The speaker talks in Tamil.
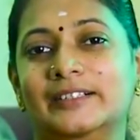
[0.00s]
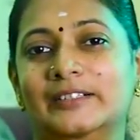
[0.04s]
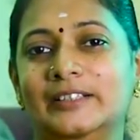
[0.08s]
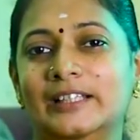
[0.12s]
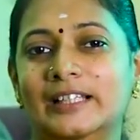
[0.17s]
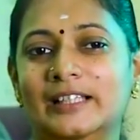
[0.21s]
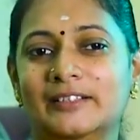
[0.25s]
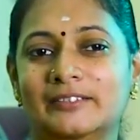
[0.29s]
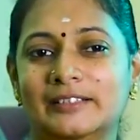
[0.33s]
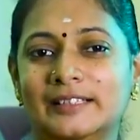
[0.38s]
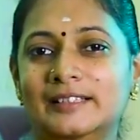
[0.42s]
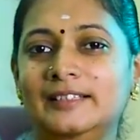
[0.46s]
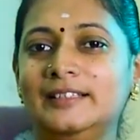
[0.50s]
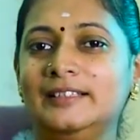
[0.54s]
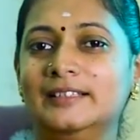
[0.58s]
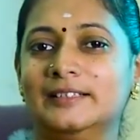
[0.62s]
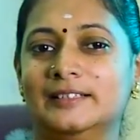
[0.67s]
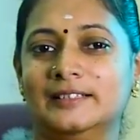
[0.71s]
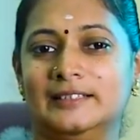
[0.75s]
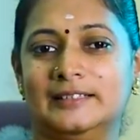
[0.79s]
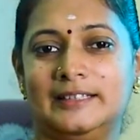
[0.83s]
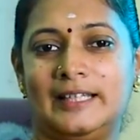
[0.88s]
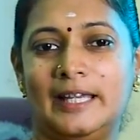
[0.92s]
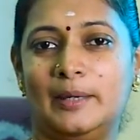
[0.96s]
இதில் வந்து
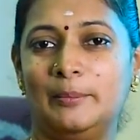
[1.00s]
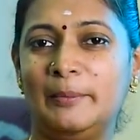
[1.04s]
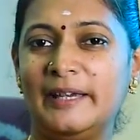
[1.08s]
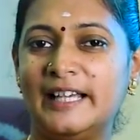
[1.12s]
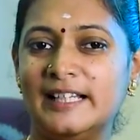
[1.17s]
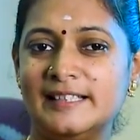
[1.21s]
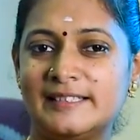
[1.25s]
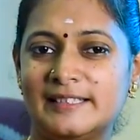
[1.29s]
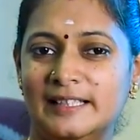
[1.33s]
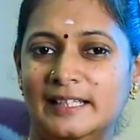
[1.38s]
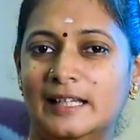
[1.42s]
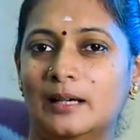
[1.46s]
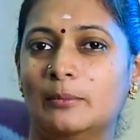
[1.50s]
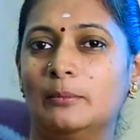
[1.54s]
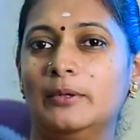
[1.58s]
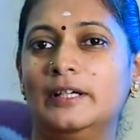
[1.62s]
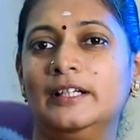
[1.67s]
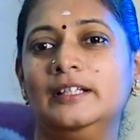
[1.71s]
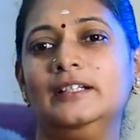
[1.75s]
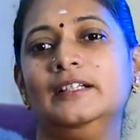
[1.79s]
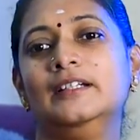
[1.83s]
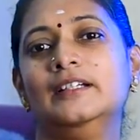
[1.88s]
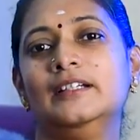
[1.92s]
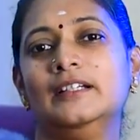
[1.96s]
கெமிக்கல்ஸ்
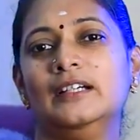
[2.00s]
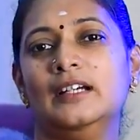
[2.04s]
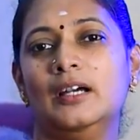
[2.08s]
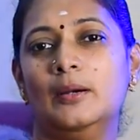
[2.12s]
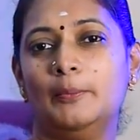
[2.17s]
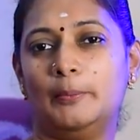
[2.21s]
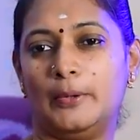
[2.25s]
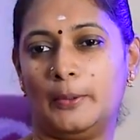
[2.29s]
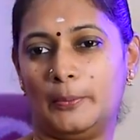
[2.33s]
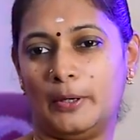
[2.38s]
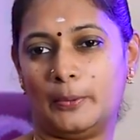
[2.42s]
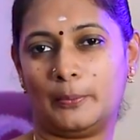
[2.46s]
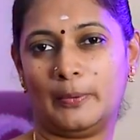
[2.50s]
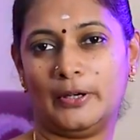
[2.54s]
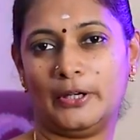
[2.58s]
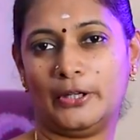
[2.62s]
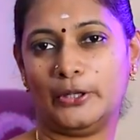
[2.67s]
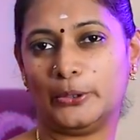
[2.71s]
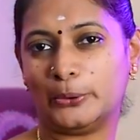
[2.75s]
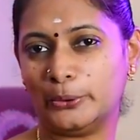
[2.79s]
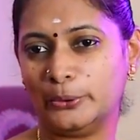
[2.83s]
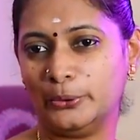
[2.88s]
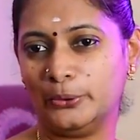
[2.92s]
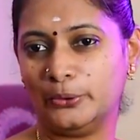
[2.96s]
இல்லாமல் ப்ரிப்பேர்
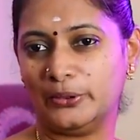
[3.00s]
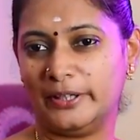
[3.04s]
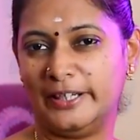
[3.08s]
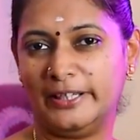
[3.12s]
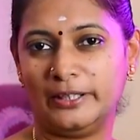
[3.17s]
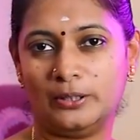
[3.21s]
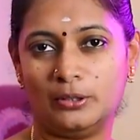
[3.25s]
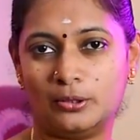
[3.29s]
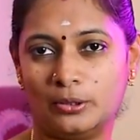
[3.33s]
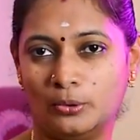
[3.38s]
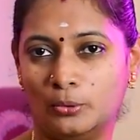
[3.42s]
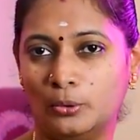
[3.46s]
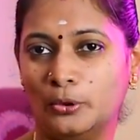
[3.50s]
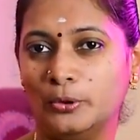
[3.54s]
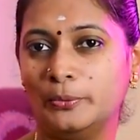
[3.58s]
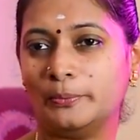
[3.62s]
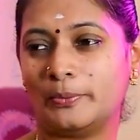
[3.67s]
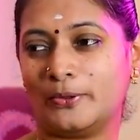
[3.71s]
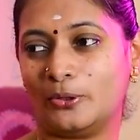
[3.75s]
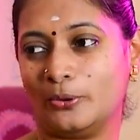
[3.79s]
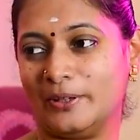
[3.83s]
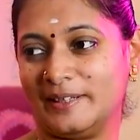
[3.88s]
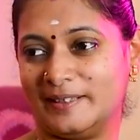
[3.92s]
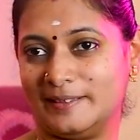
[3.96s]
பண்ணியிருக்கோம் எங்களோட ஓன்
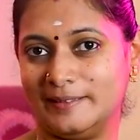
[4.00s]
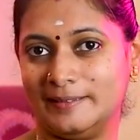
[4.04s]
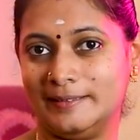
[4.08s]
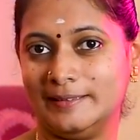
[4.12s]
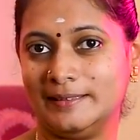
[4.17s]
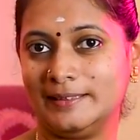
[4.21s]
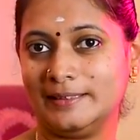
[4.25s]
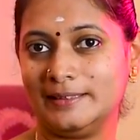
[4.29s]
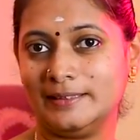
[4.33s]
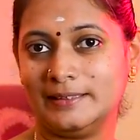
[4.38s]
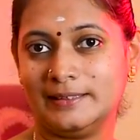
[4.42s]
ப்ராடக்ட் இது